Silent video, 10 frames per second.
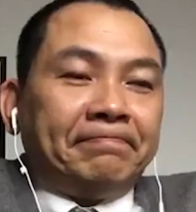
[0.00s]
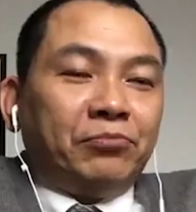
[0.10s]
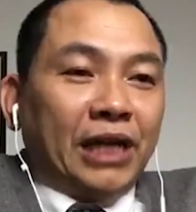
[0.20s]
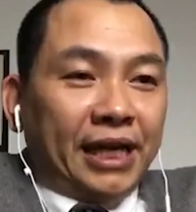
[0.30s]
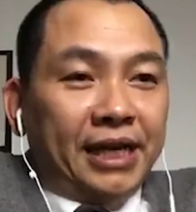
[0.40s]

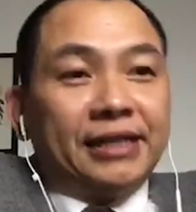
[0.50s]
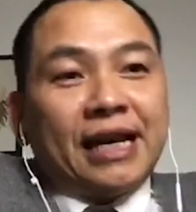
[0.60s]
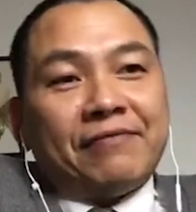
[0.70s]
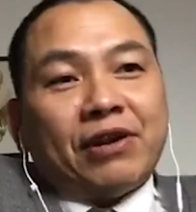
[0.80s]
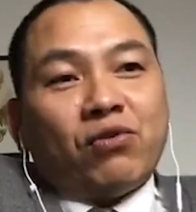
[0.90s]
để hình
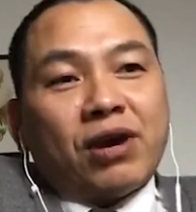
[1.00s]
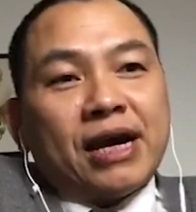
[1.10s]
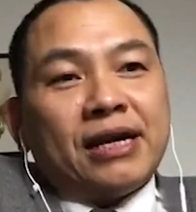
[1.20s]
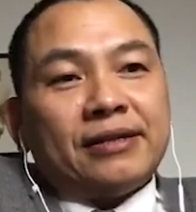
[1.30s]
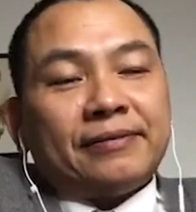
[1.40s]
thành văn
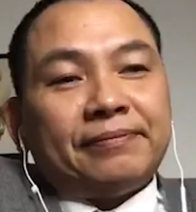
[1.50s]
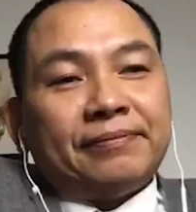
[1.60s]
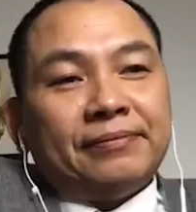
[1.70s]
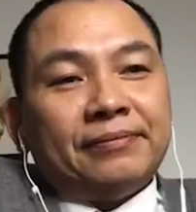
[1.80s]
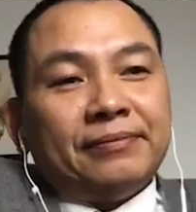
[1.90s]
hóa
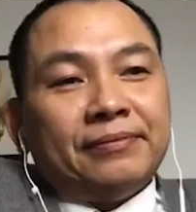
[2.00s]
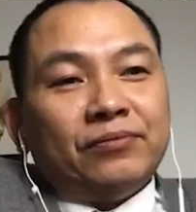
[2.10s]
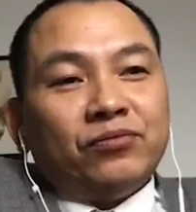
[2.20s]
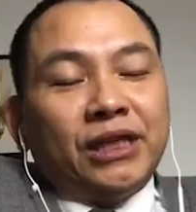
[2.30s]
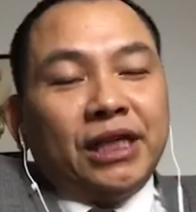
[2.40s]

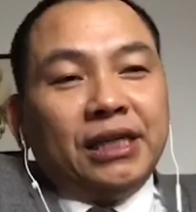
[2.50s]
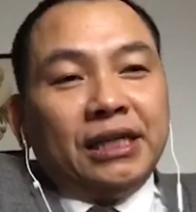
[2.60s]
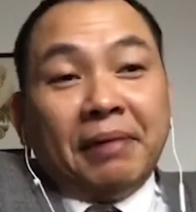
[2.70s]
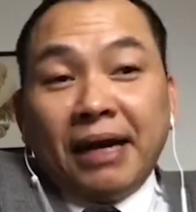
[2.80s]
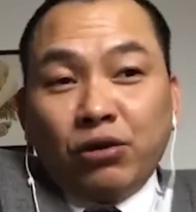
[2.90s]

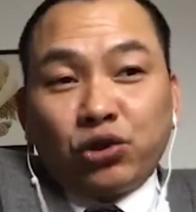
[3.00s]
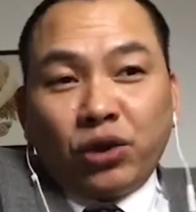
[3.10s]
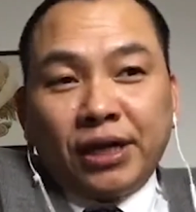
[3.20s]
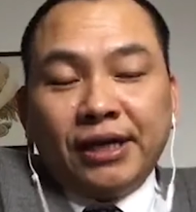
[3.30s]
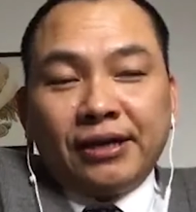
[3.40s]
thì bắt đầu
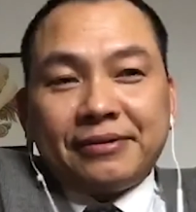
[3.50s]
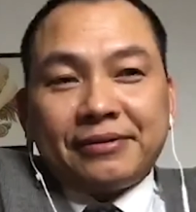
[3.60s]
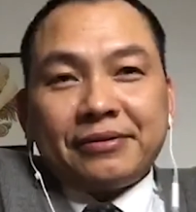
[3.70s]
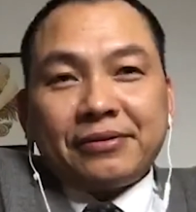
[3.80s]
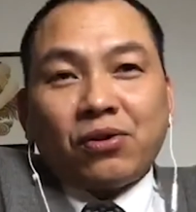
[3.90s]
xuất hiện
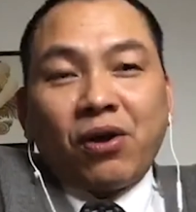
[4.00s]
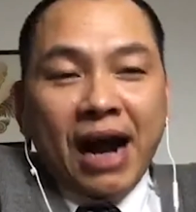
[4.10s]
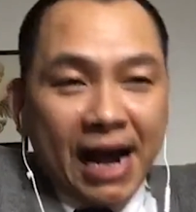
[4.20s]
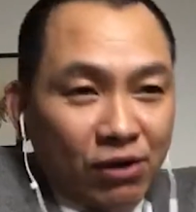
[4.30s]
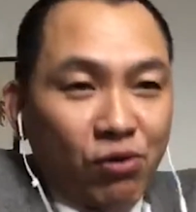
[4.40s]
có
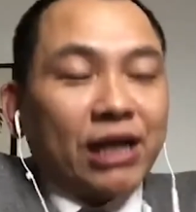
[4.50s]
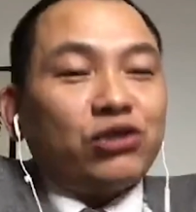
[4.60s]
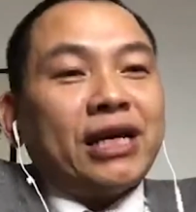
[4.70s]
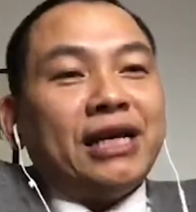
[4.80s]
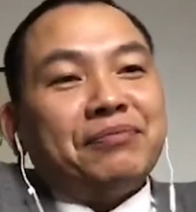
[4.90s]
hai loại
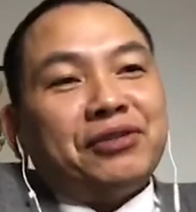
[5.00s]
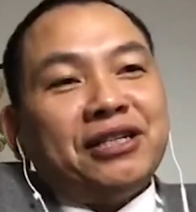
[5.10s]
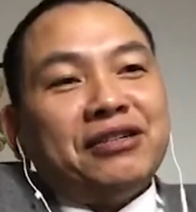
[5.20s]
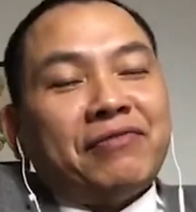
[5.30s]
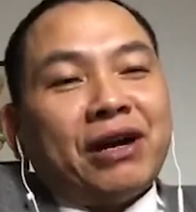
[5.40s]
doanh nghiệp xây
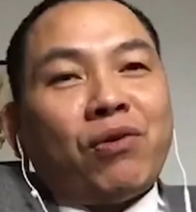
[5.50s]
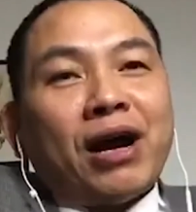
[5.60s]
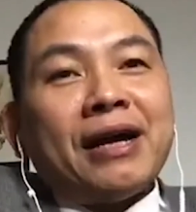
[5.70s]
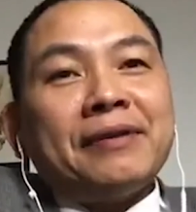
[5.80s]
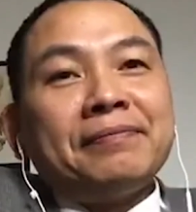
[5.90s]
dựng văn
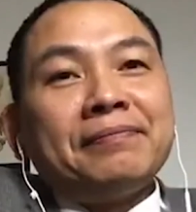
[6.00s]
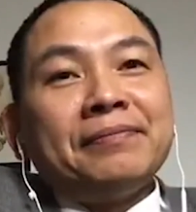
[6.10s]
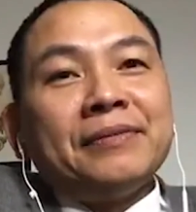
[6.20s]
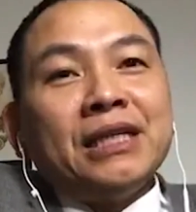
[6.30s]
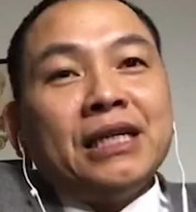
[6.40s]
hóa.
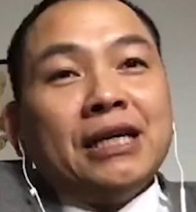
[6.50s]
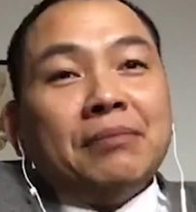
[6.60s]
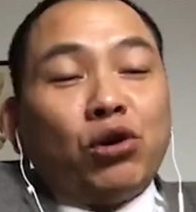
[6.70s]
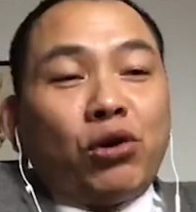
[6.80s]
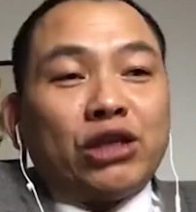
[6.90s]

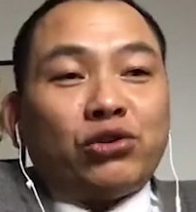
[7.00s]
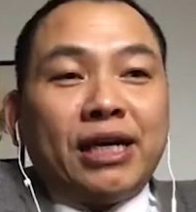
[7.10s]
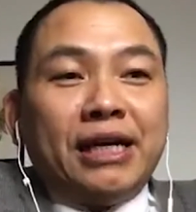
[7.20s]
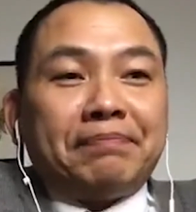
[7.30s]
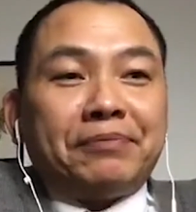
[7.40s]
Một loại doanh
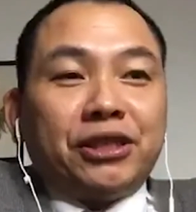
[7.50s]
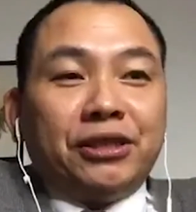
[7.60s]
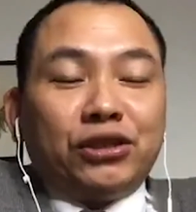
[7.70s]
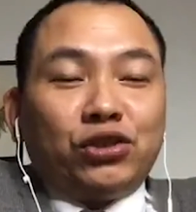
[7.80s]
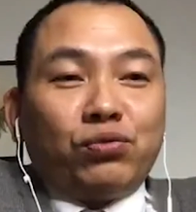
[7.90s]
nghiệp
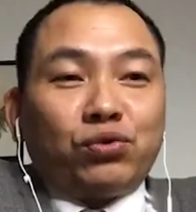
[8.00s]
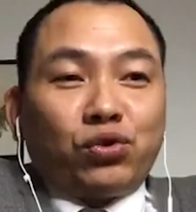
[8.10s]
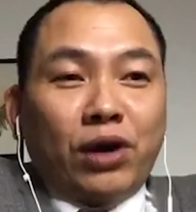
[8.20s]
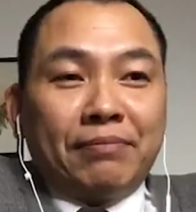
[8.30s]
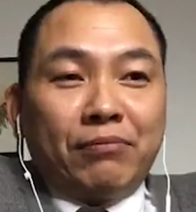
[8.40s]
sử dụng
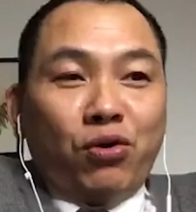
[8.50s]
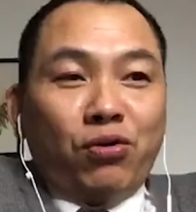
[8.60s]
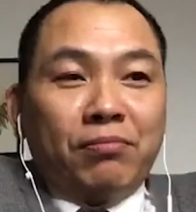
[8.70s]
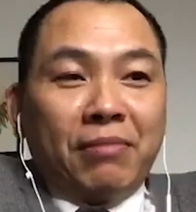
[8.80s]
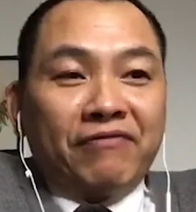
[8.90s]
toàn
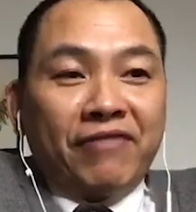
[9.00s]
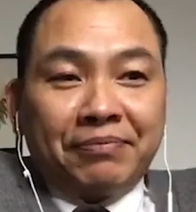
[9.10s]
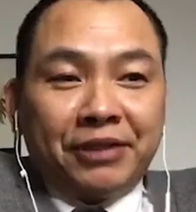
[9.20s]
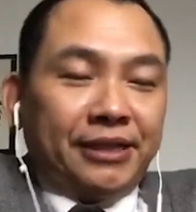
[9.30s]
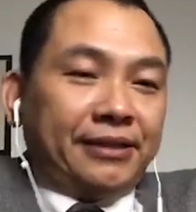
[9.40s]
bộ bằng pháp
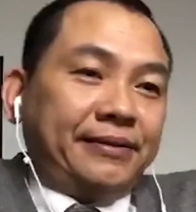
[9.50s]
trị,